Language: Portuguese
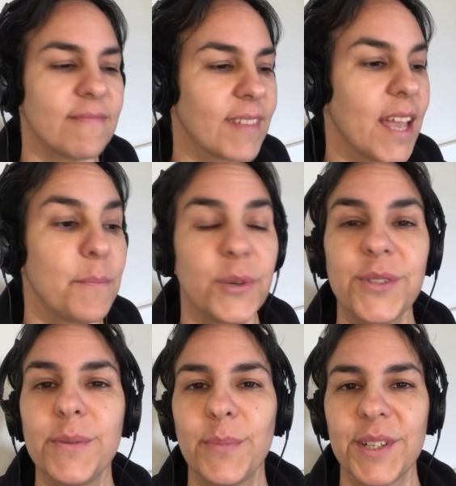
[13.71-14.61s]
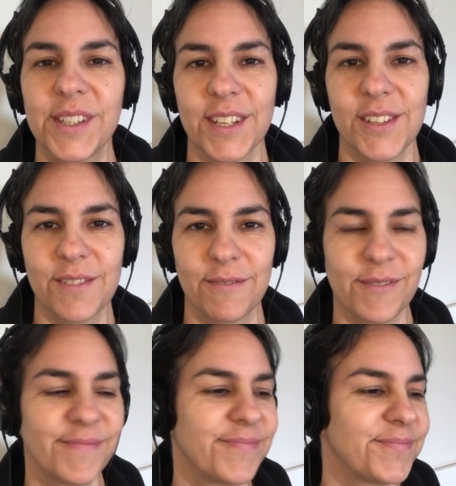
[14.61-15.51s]
É muito importante,
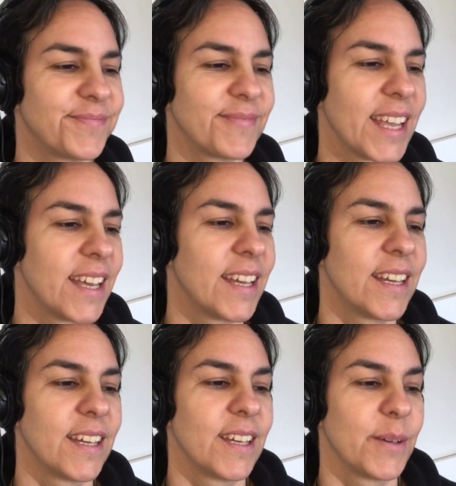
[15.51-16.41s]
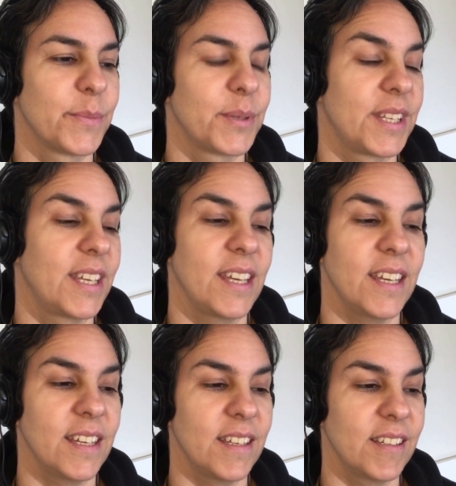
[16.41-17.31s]
viu?
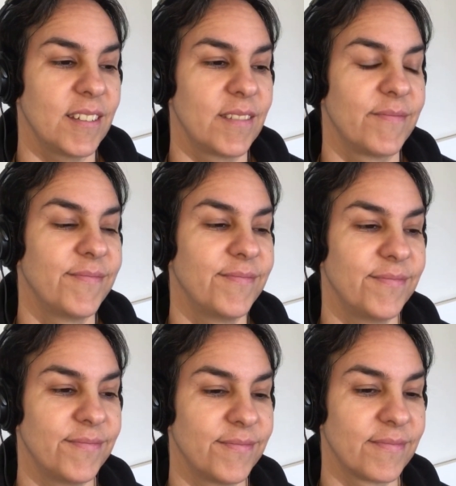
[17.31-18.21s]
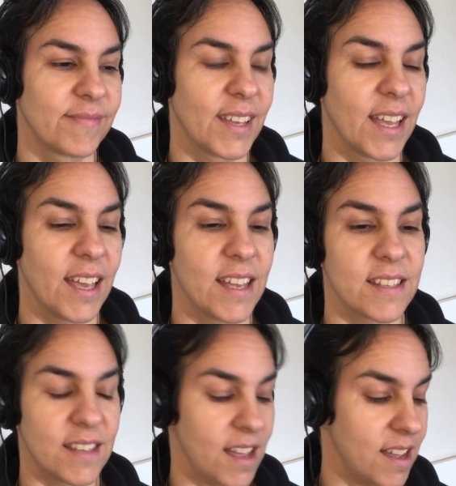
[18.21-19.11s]
Porque
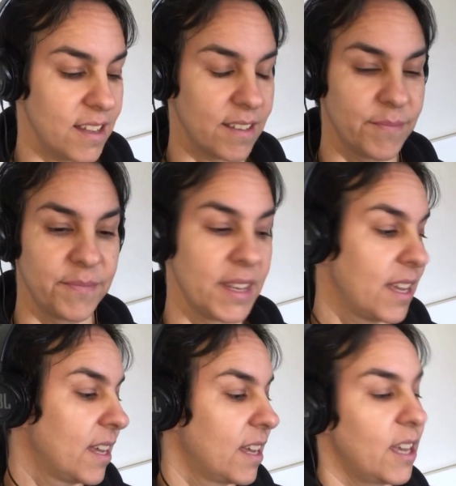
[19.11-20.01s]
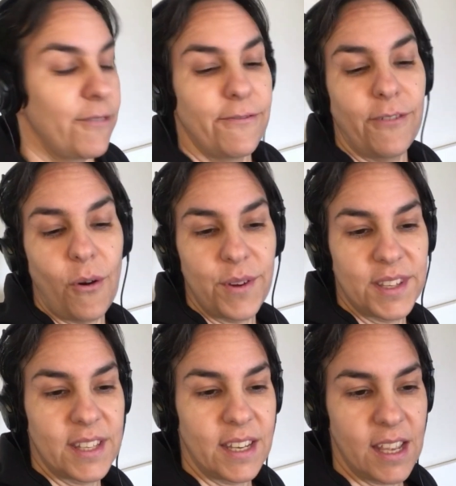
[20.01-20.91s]
essa
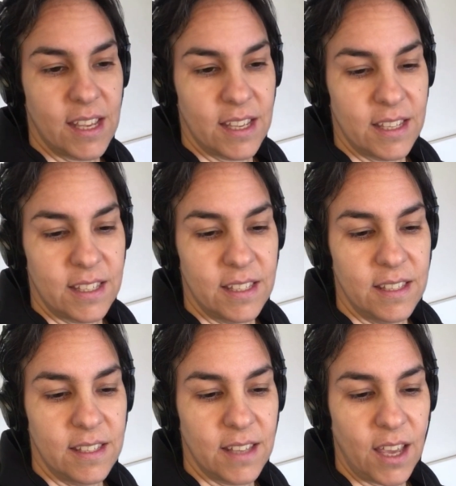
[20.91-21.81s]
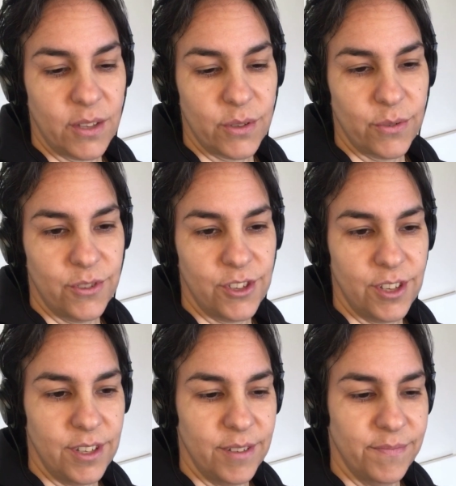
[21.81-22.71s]
reforça, né, esse senso
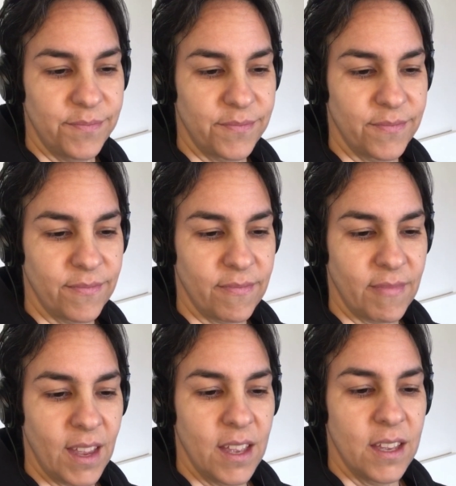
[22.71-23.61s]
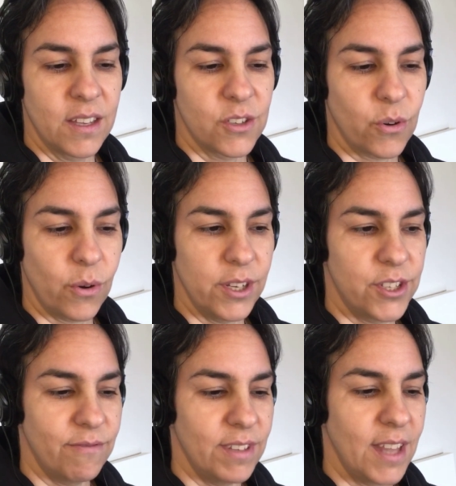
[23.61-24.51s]
de, de
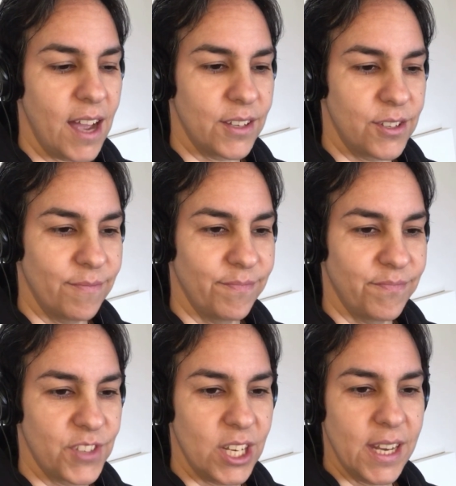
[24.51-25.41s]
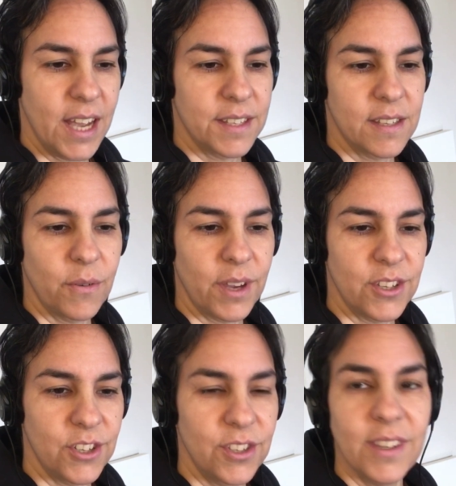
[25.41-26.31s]
coletividade, de ligação que a
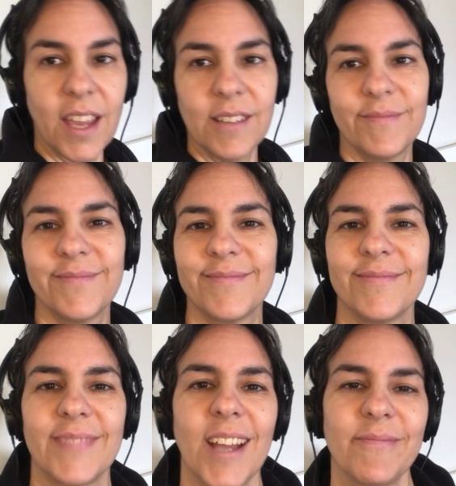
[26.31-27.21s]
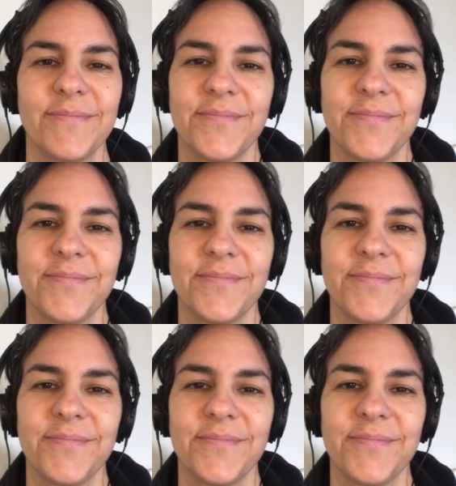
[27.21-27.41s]
gente tem, né?